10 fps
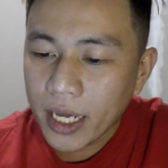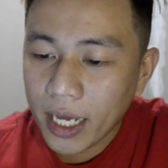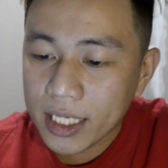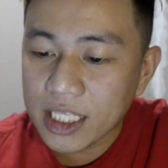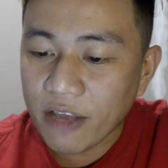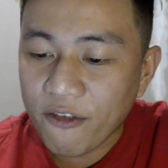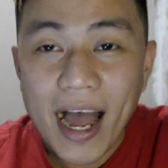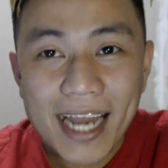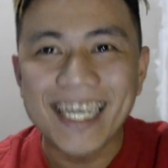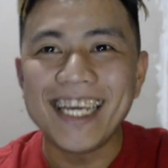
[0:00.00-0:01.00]

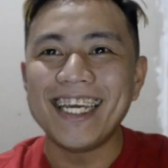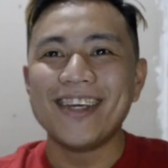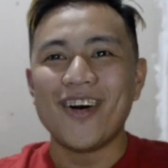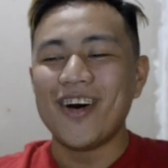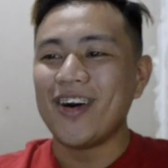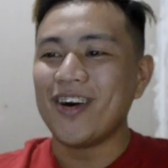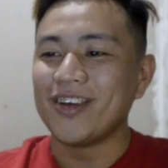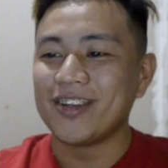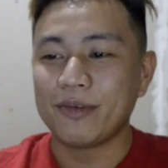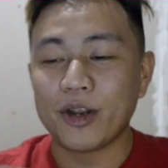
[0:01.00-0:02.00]
Estefani.
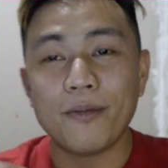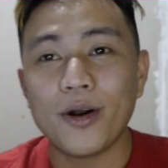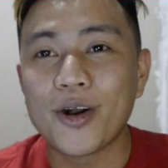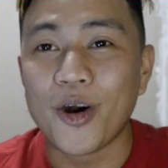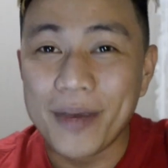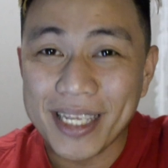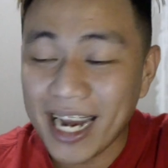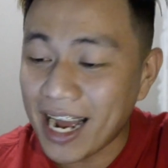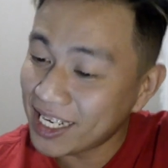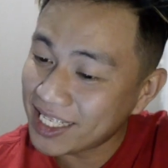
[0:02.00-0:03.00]
Yon, Dre mong comment
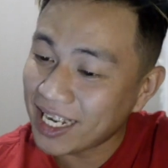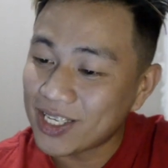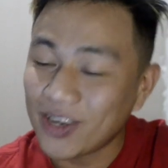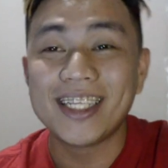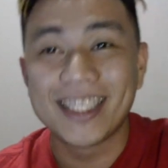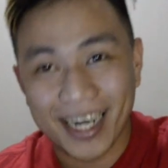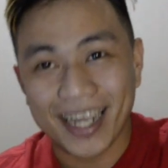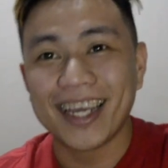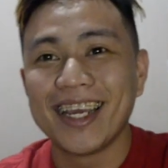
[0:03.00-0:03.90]
na lang hashtag solid Dre.